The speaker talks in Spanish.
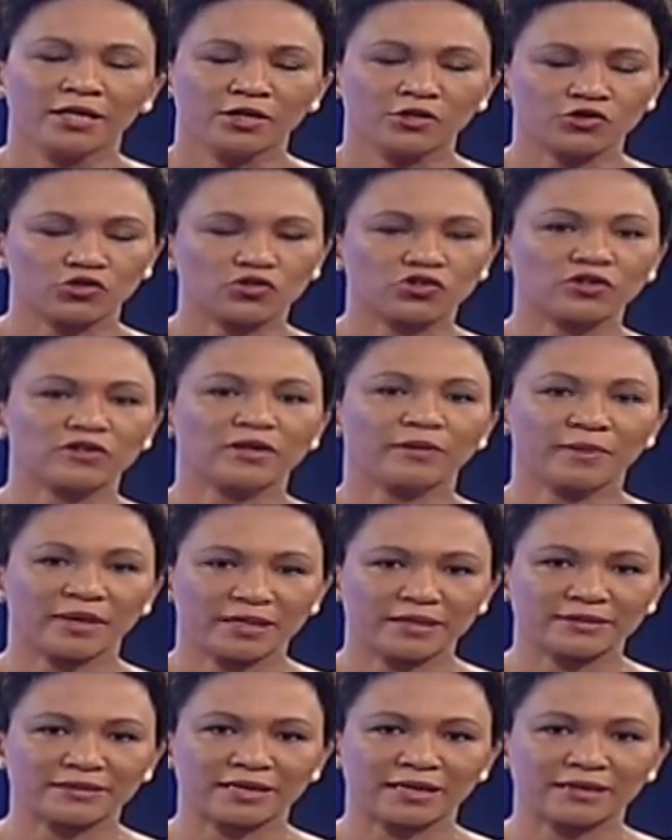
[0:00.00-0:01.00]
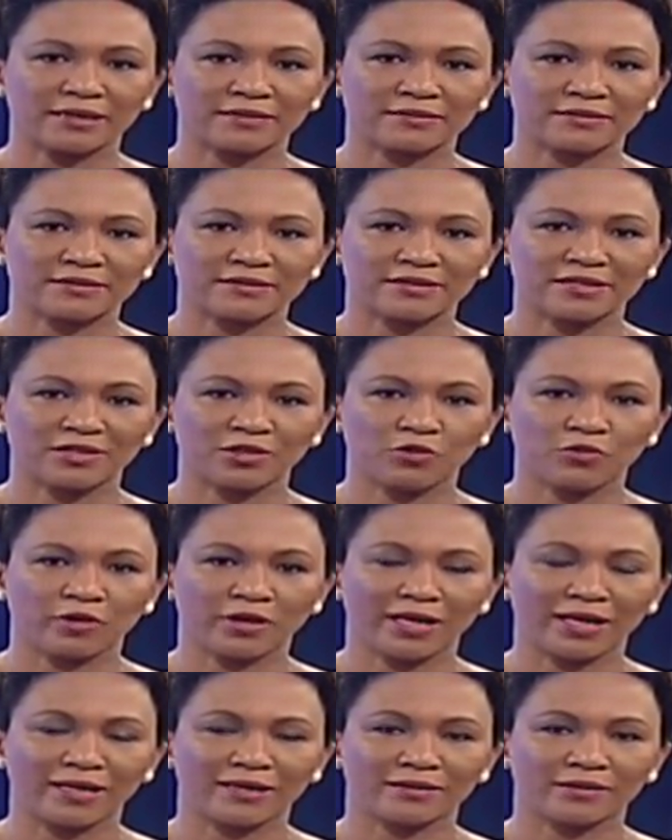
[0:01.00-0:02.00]
Entonces la magistrada se ha sentido
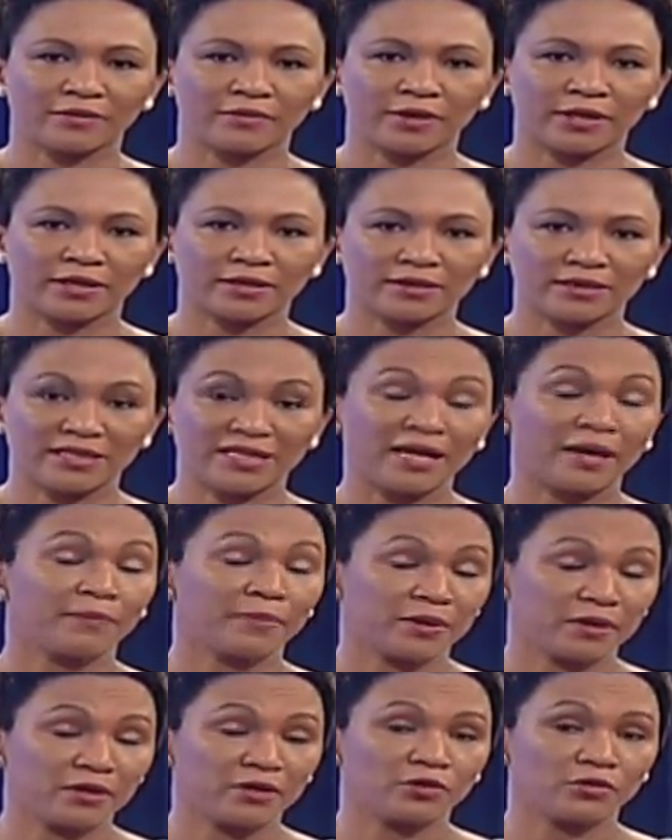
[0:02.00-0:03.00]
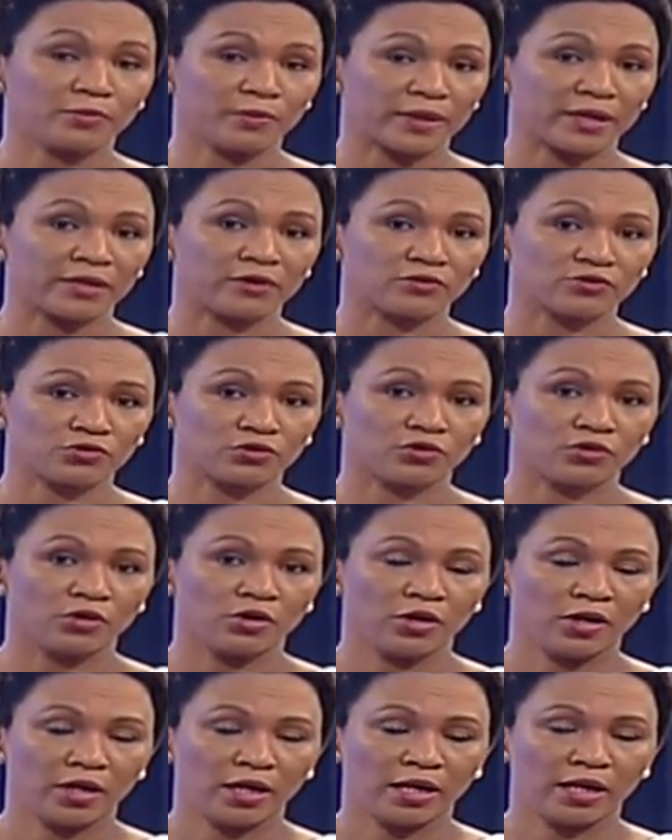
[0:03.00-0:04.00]
en el deber y ha pedido para eso
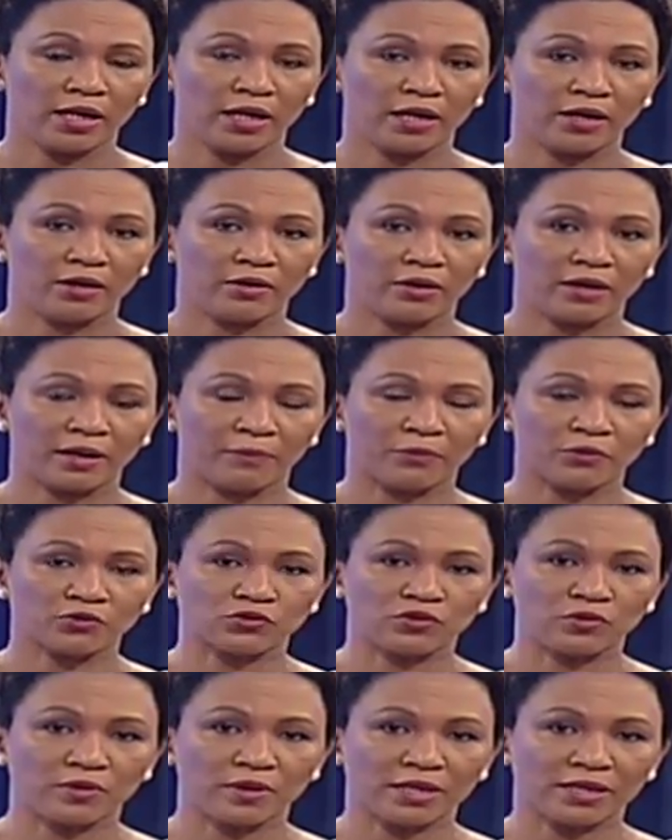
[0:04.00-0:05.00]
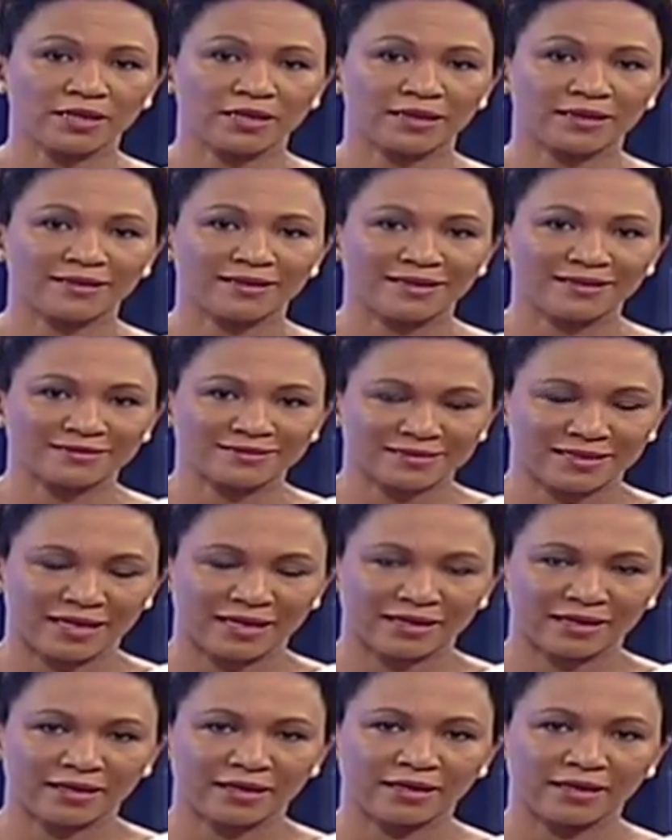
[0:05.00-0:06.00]
eh, la posibilidad de
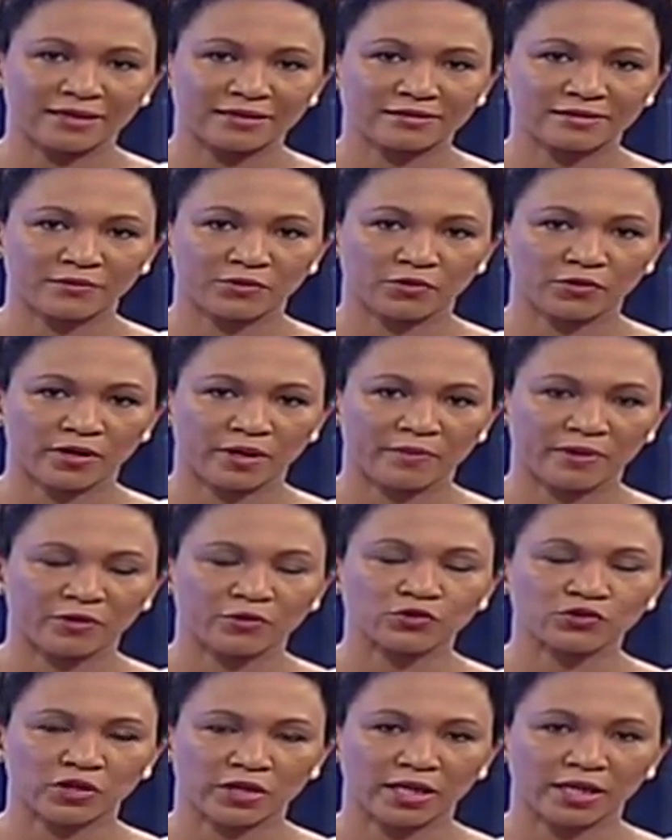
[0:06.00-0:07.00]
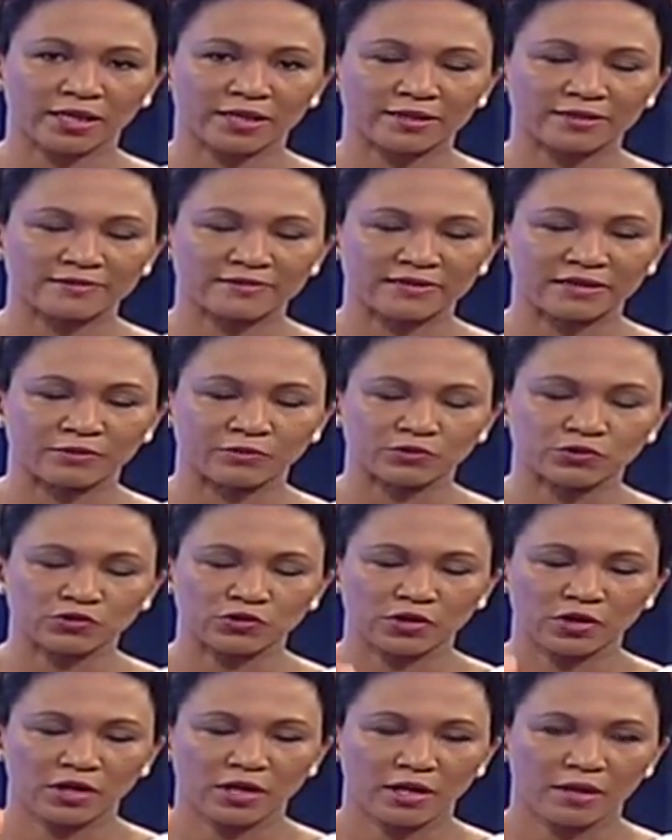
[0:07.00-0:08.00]
estar en este programa, cosa que agradecemos.